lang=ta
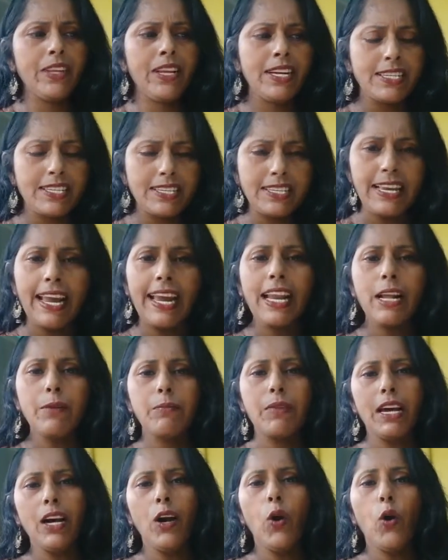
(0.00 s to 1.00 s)

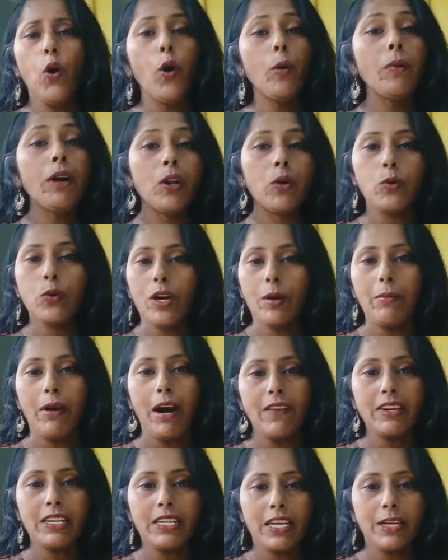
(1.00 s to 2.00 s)
சேலமில் ஓமலூன்ற
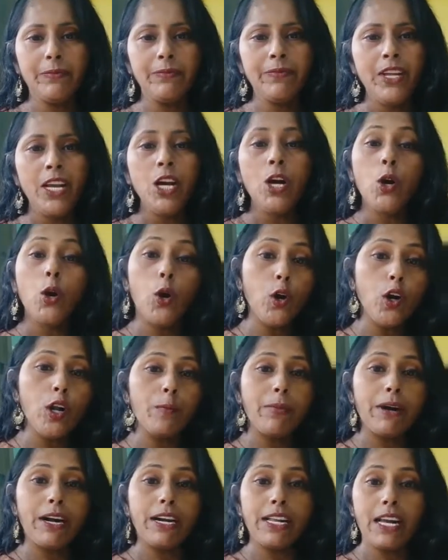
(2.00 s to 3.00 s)
மாவட்டம்
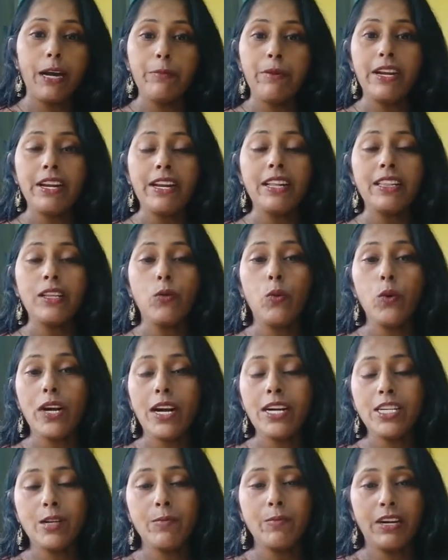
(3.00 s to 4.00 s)
கோடம்பாடி அப்படின்ற இந்த
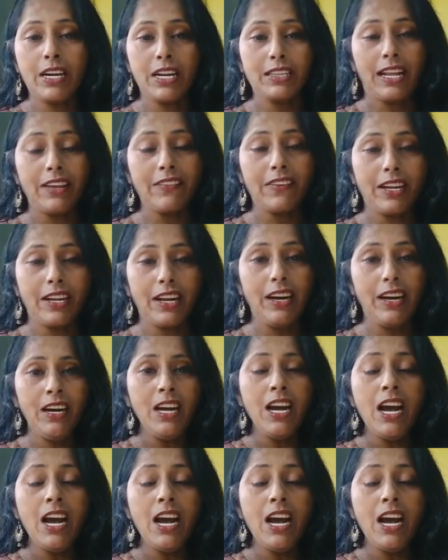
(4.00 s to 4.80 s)
ஊராட்சி மன்ற தலைவராக